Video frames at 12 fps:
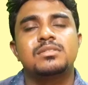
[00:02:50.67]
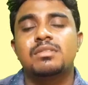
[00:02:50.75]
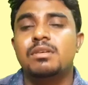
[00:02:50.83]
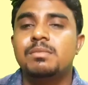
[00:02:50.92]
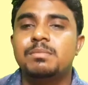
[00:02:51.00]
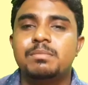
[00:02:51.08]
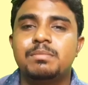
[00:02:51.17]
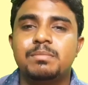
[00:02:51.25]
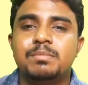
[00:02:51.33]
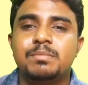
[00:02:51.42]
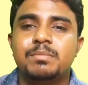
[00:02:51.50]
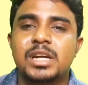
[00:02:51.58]
সলভ
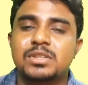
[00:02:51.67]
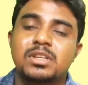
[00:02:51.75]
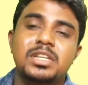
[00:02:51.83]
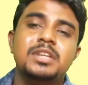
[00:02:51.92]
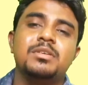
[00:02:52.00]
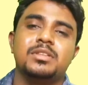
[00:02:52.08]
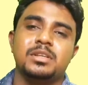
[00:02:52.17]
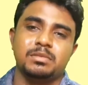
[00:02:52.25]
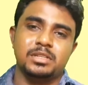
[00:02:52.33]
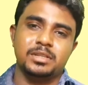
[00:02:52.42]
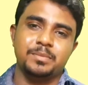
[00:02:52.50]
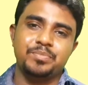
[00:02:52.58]
আসলে কি হতে
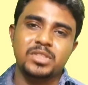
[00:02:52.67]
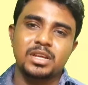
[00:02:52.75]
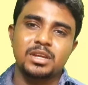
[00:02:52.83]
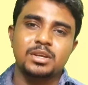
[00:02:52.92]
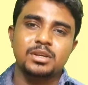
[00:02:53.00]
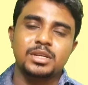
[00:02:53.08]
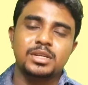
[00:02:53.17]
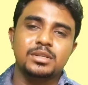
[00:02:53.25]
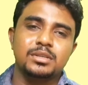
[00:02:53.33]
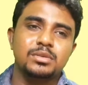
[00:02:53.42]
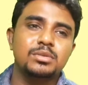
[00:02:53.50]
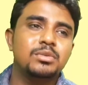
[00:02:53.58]
পারে
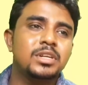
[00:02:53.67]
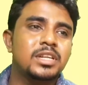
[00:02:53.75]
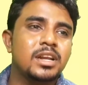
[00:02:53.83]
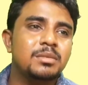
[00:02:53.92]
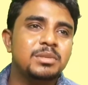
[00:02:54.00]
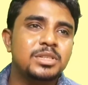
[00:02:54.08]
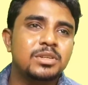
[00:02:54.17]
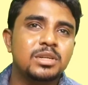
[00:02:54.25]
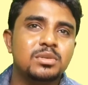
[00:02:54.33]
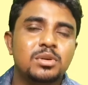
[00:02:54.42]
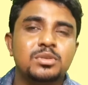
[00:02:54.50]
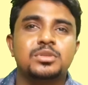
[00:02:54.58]
শুধু কি টেলিভিশনে
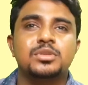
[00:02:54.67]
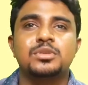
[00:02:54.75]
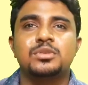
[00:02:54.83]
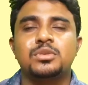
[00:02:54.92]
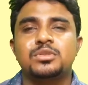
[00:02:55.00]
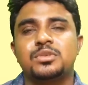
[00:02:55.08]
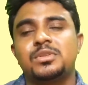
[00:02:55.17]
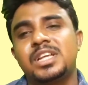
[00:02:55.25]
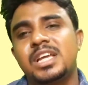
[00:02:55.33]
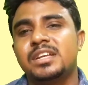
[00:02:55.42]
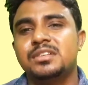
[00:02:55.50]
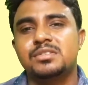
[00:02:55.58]
টক শো টক শো
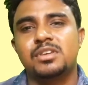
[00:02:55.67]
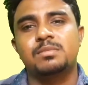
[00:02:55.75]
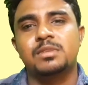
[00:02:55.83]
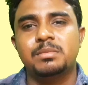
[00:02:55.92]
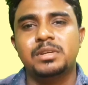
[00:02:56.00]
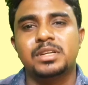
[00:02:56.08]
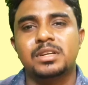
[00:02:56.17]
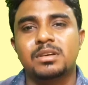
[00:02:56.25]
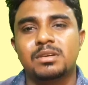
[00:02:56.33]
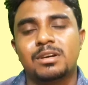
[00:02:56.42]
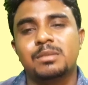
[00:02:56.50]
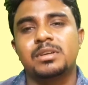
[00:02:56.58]
দিয়ে যে সলভ হবে
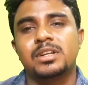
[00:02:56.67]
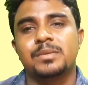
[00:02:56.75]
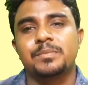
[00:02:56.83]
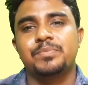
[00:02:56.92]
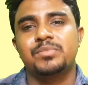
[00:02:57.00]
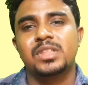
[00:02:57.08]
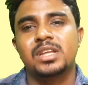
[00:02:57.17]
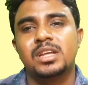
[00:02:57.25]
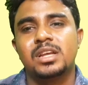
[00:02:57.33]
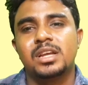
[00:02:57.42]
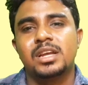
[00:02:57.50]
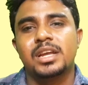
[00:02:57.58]
হবে না
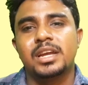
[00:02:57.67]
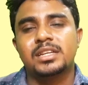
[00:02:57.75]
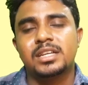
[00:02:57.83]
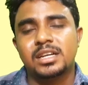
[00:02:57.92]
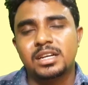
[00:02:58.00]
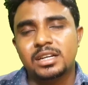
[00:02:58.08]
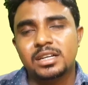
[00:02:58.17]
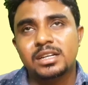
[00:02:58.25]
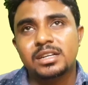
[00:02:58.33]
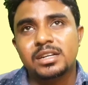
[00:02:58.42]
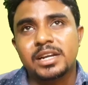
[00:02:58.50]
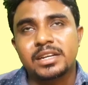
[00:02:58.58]
এটা
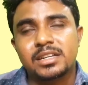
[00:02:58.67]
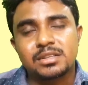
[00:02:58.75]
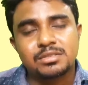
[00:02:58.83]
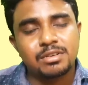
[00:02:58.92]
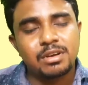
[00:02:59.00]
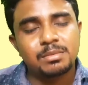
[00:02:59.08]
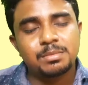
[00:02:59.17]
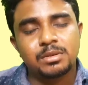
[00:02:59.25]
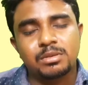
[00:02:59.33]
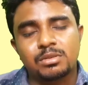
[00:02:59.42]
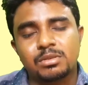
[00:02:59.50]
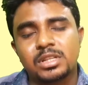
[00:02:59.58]
এটার সলভ
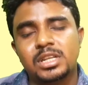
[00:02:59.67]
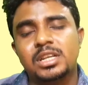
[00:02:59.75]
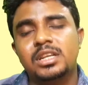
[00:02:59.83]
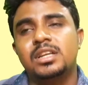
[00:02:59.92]
অতি